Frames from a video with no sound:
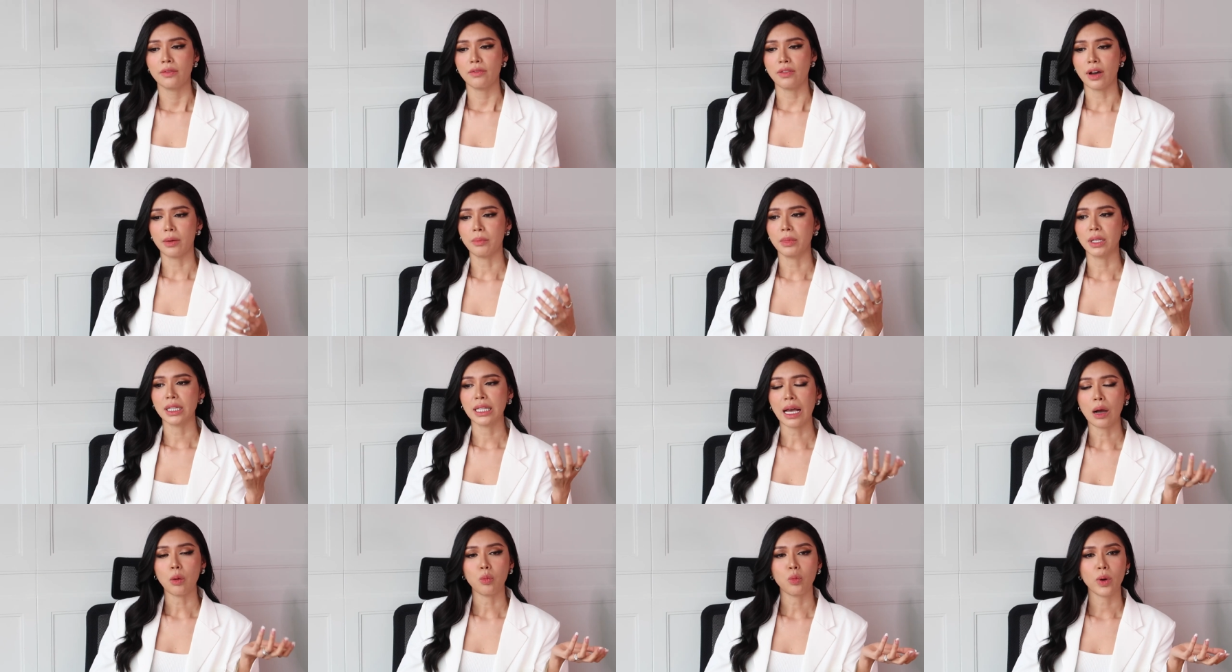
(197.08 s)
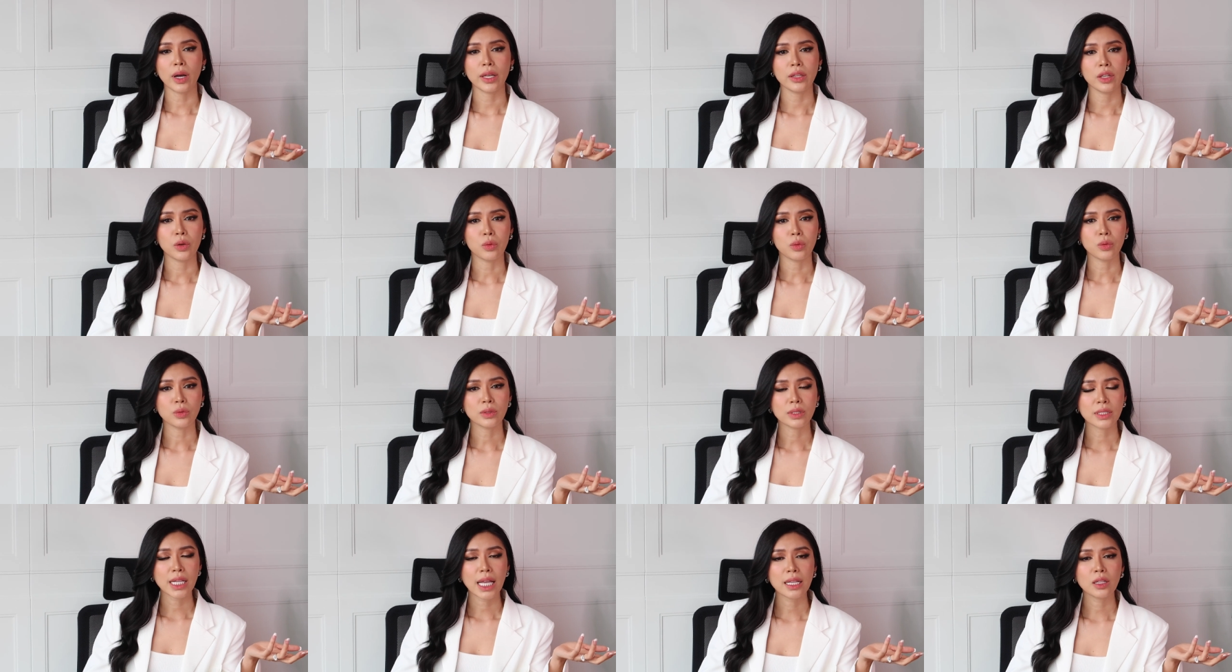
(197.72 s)
và mình đọc qua nhiều
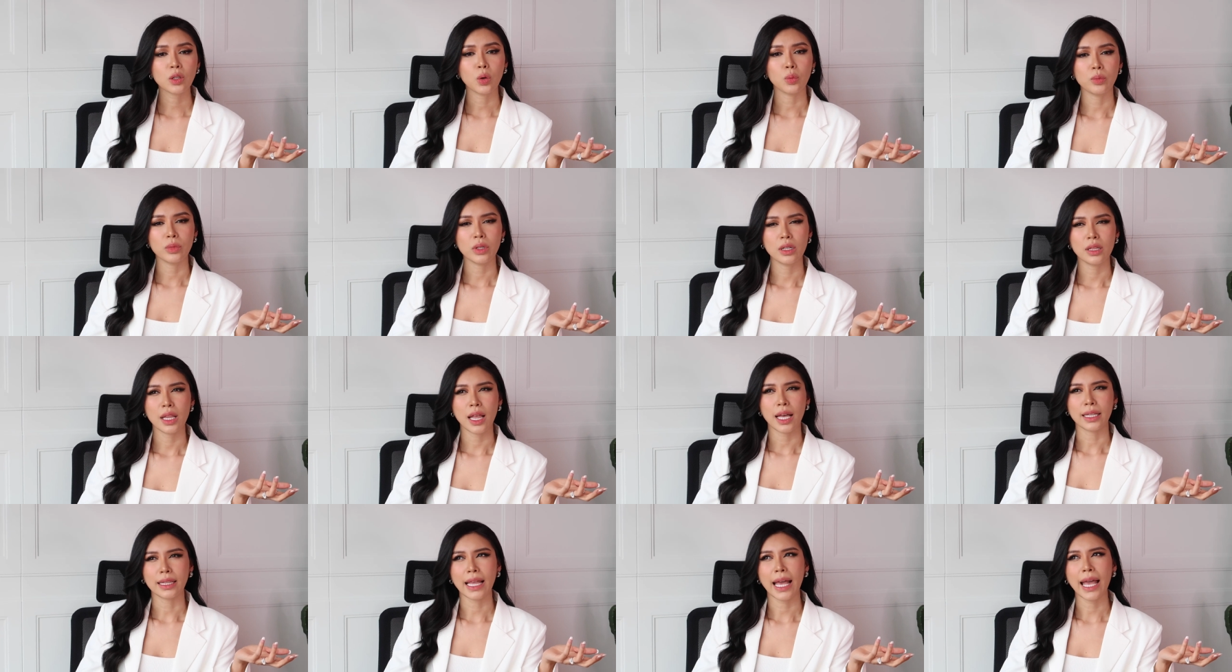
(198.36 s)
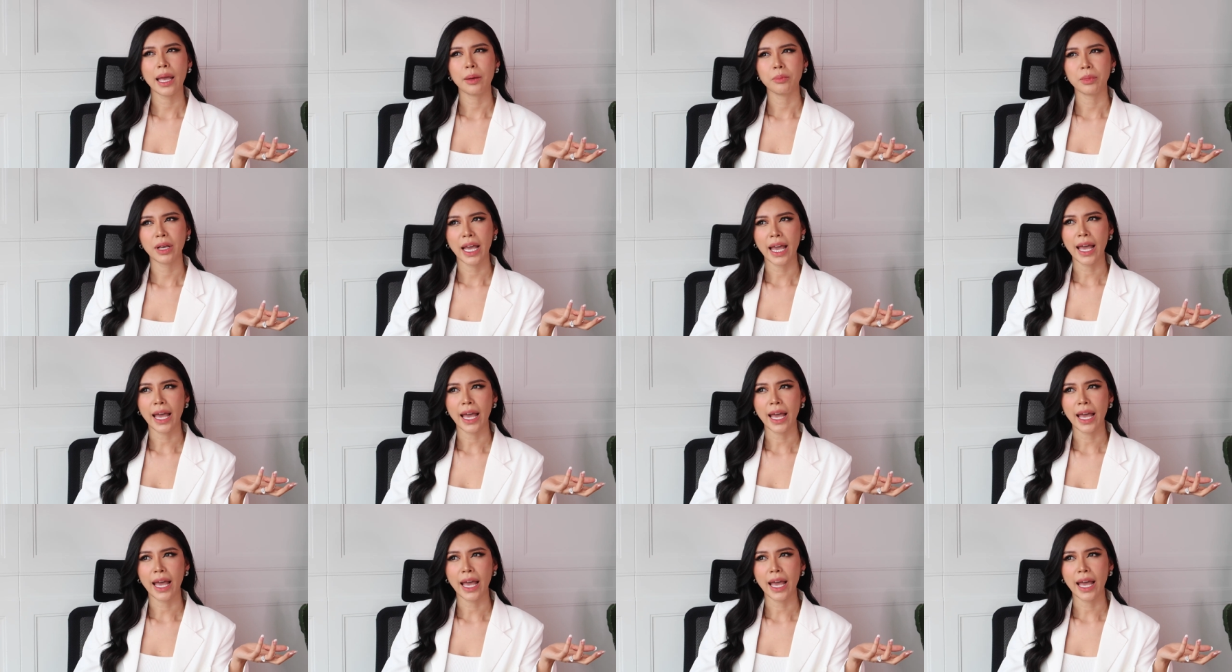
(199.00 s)
cuốn sách cũng như là tham